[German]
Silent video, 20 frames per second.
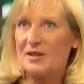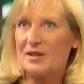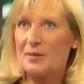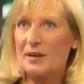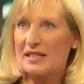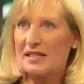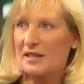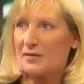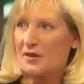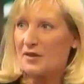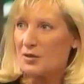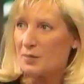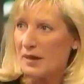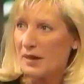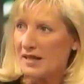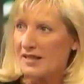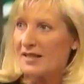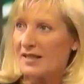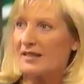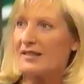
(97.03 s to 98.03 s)
es macht sehr viel
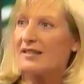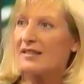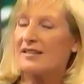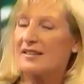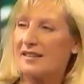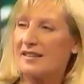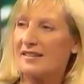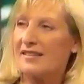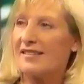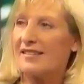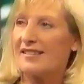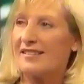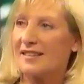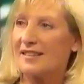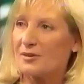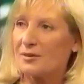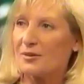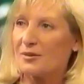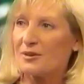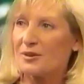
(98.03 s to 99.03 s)
Spaß, den, den
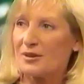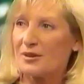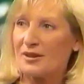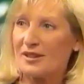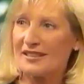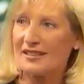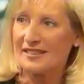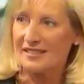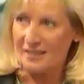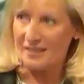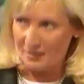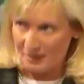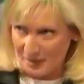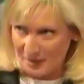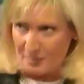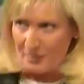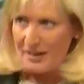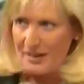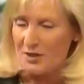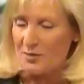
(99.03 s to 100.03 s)
Hintergrund zu ordnen, die
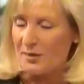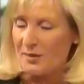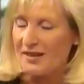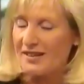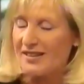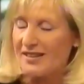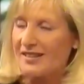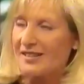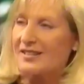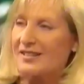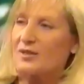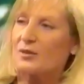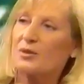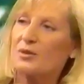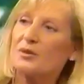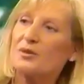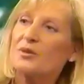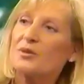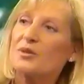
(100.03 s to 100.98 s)
Filmbeispiele zu,